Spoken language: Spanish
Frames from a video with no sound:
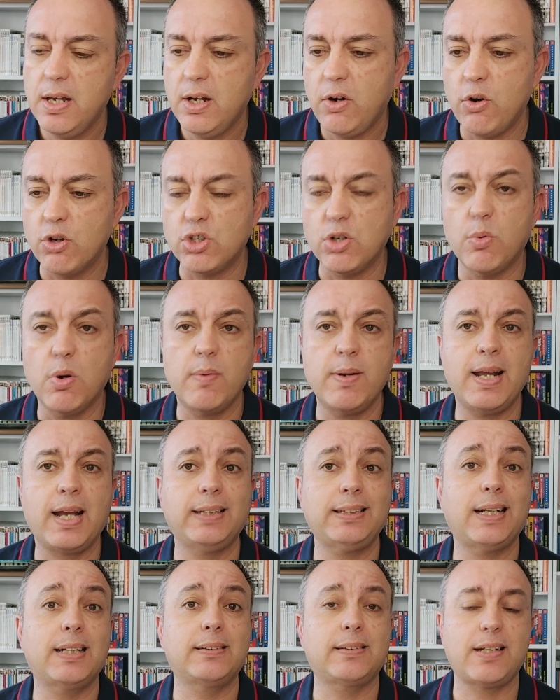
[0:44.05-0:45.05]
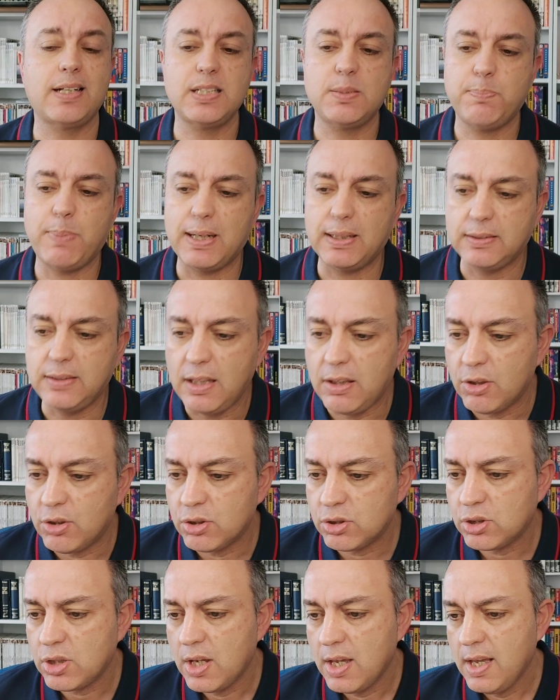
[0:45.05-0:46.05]
nos lo vuelven a quitar tres
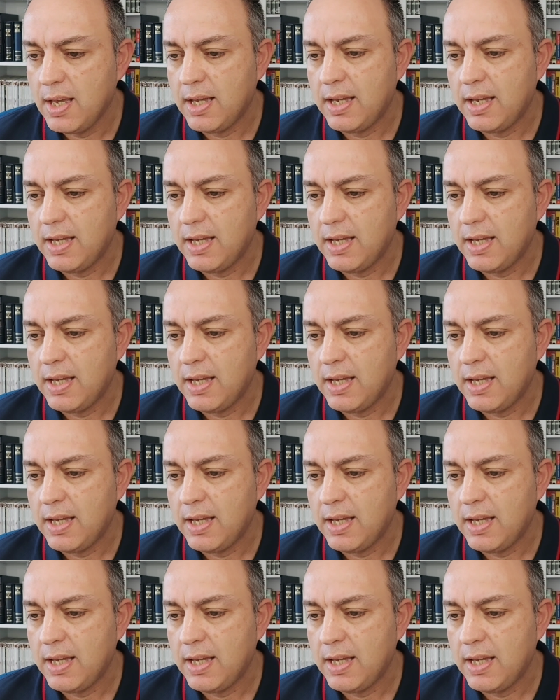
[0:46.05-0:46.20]
partidos.